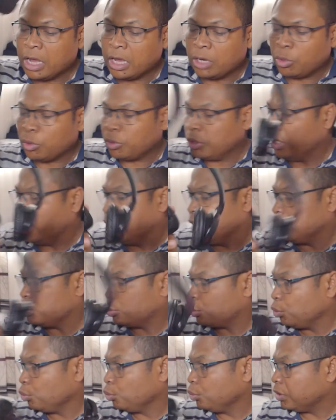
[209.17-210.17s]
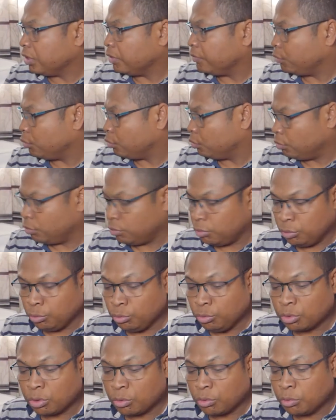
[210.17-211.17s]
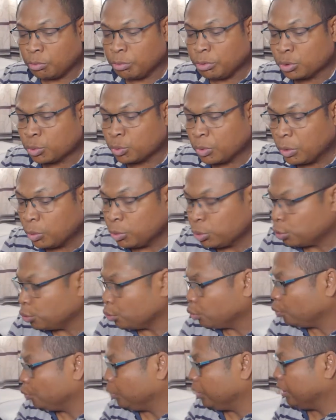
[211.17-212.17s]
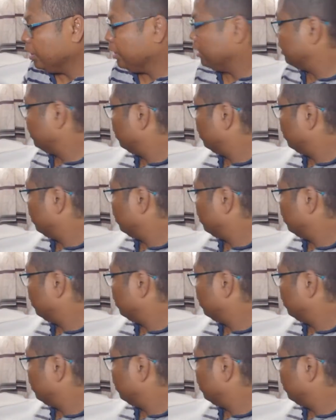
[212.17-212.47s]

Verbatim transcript: Alors, ce que nous avons, nous aurons besoin aujourd'hui, c'est